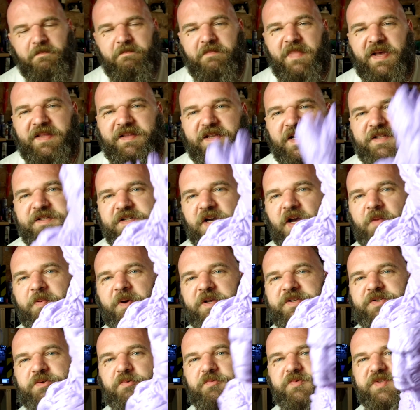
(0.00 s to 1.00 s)
Ma dernière
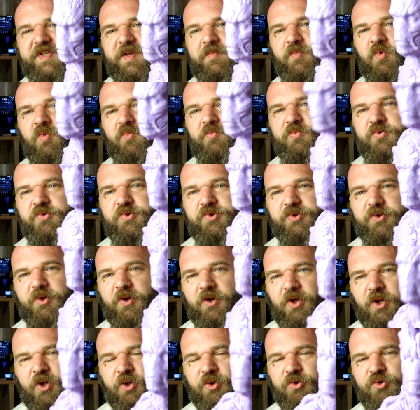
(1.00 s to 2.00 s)
impression, c'est mon buste
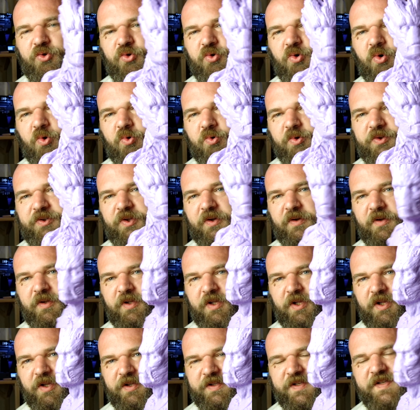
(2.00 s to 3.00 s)
de croûte,
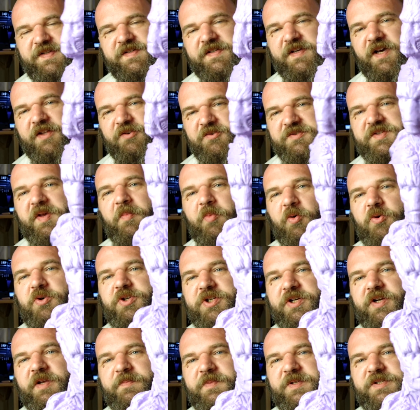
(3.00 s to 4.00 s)
qui sera dans un
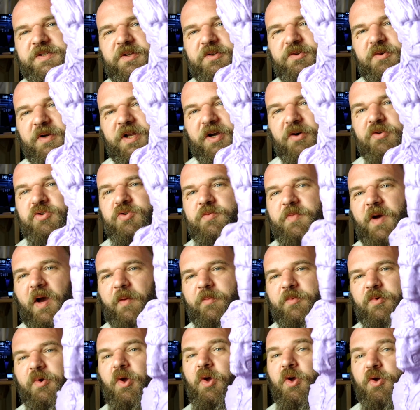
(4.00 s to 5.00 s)
prochain épisode de la Grotte du
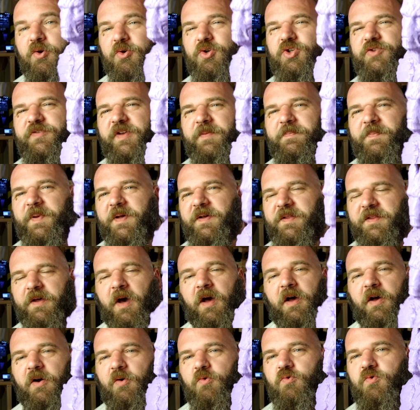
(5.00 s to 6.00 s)
Barbu que je vais peindre.
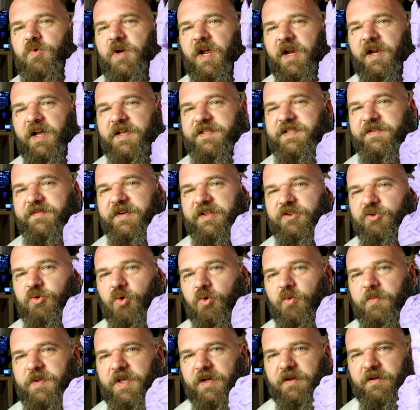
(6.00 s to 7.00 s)
Ouh là là, ça va être
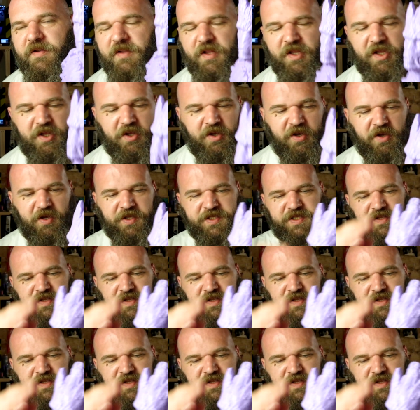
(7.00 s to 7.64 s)
trop bien. Euh,